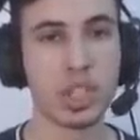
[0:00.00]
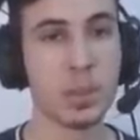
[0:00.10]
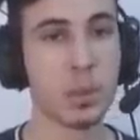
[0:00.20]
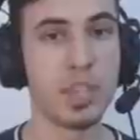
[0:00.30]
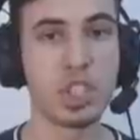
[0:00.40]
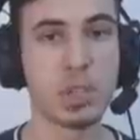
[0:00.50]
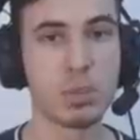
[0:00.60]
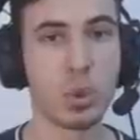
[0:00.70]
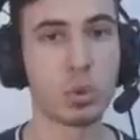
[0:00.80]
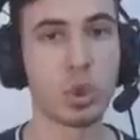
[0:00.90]
Dediğim gibi hiç
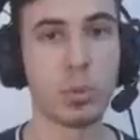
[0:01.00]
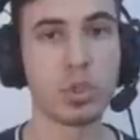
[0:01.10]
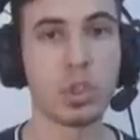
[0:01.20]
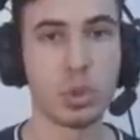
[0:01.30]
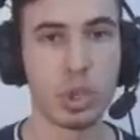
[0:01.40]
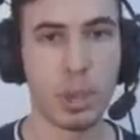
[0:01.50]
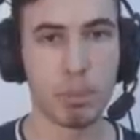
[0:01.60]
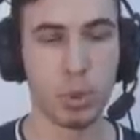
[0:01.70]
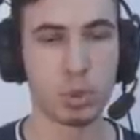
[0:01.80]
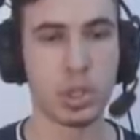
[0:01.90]
kimse oturup o jeneratörü
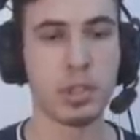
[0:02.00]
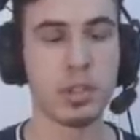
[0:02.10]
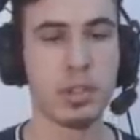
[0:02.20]
yapmıyorsa.